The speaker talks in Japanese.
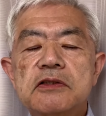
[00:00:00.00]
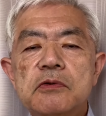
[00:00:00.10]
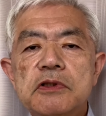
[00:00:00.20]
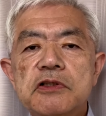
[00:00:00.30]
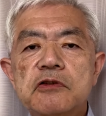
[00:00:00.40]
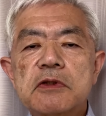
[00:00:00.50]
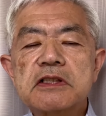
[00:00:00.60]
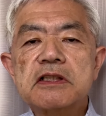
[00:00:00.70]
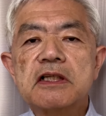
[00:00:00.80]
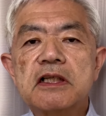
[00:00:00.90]
それで処
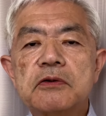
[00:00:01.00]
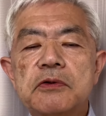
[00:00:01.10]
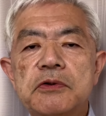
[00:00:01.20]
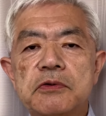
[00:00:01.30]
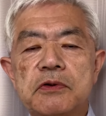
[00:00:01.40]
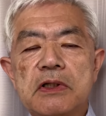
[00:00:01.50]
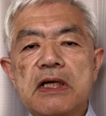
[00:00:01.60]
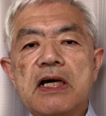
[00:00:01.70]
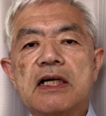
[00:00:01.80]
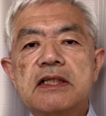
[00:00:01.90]
罰されたという
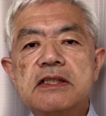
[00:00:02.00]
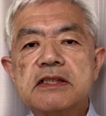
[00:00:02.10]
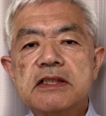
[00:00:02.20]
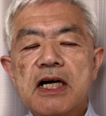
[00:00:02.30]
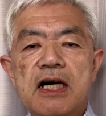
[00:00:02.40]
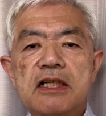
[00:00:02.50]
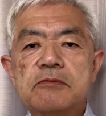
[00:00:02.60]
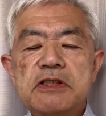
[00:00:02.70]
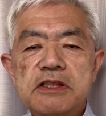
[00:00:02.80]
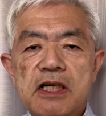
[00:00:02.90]
話があ
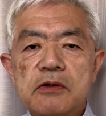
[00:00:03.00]
りました。